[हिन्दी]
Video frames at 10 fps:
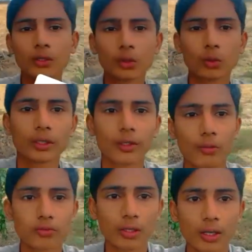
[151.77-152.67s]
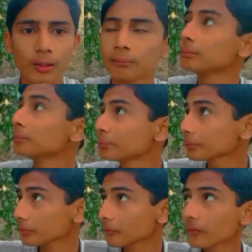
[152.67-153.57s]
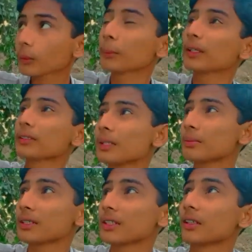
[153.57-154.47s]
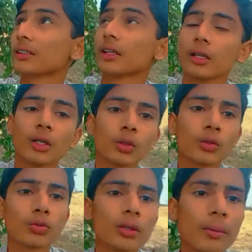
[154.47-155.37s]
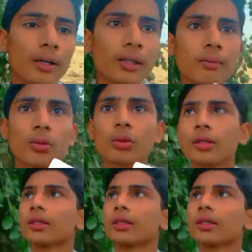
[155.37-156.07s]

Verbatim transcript: जो होते हैं क्या उसका नाम बेर सेब जैसे लगते हैं तो उसके बाद आपको ये